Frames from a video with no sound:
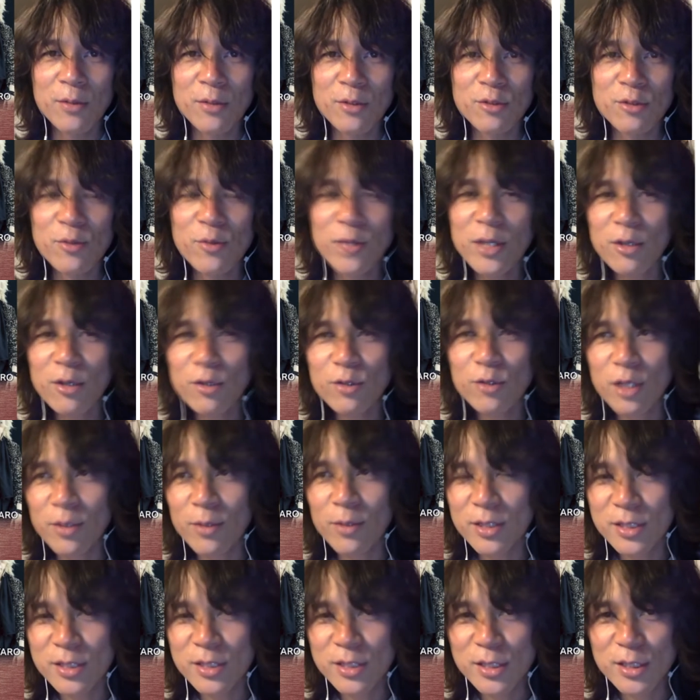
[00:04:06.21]
有名でござい
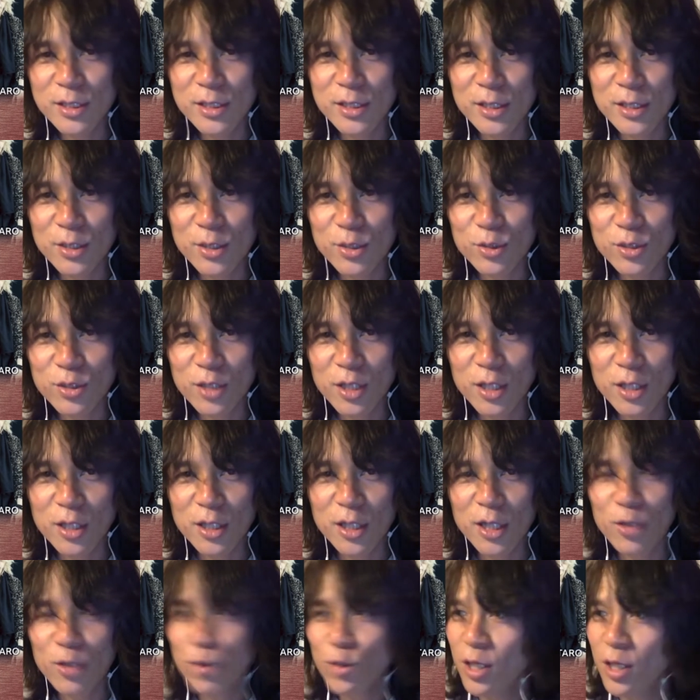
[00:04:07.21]
ます。そして
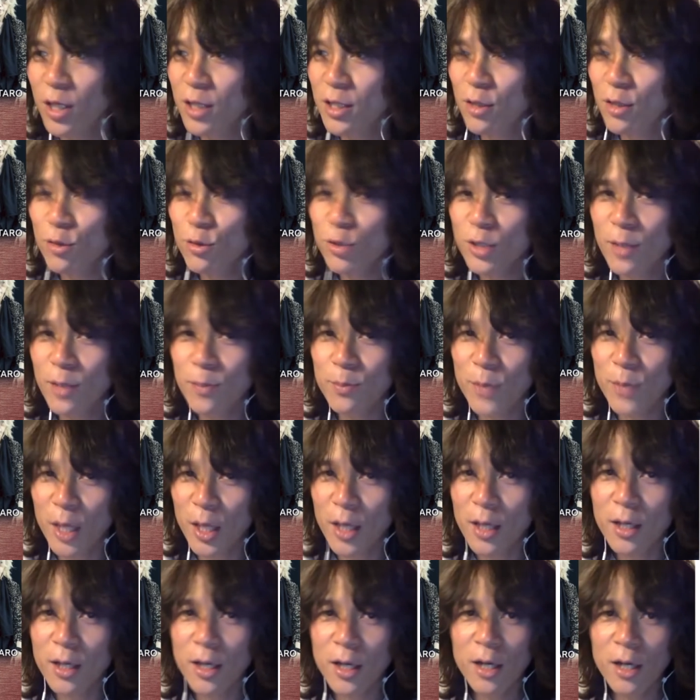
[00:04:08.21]
ギターの健太郎さん
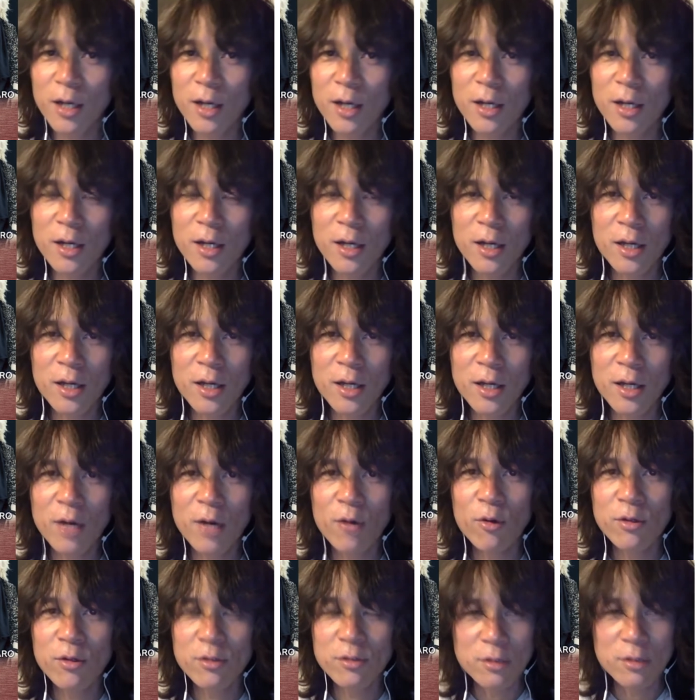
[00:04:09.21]
ね、ガ,、えー、
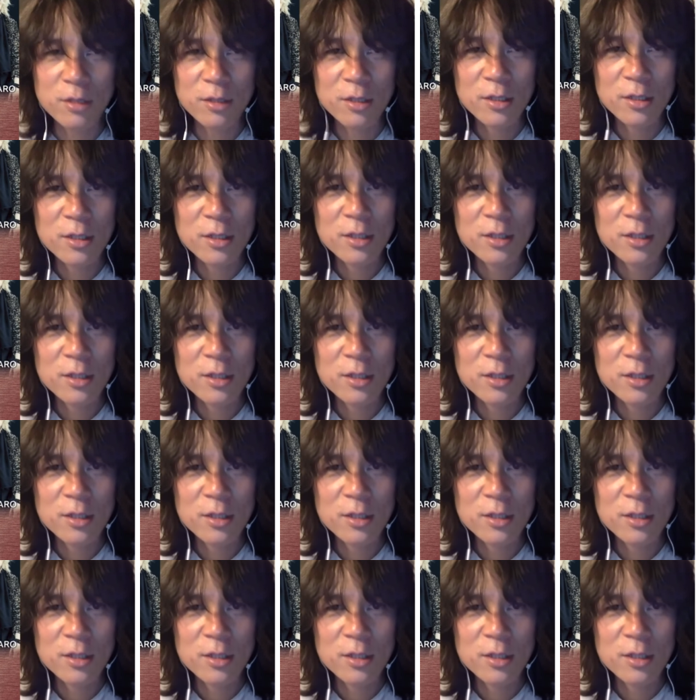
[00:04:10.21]
ガーゴイル、